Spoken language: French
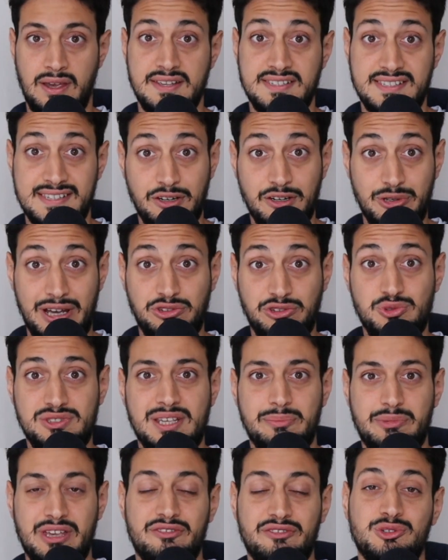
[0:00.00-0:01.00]
Salut à tous et
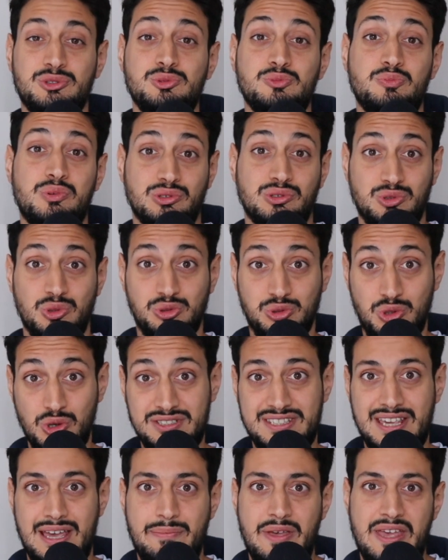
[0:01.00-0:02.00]
bienvenue pour ce
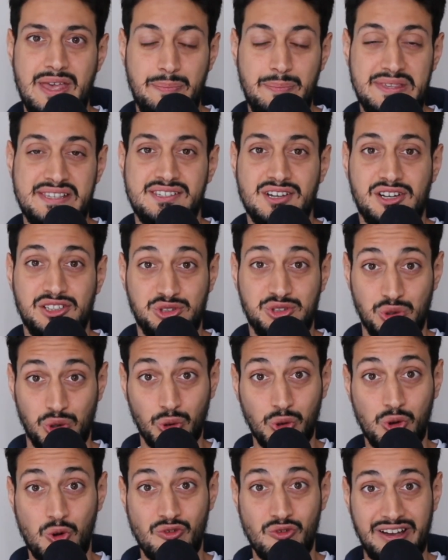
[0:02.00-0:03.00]
deuxième épisode de
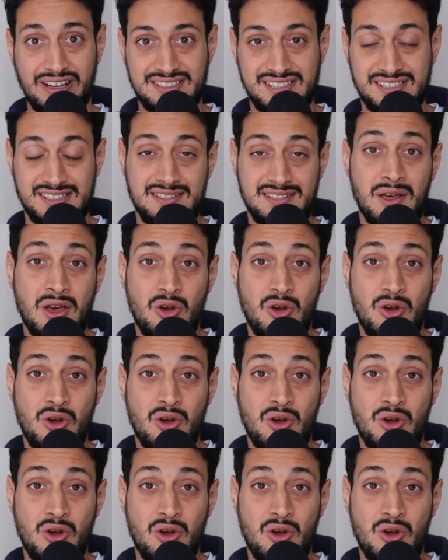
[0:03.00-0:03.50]
Reconverti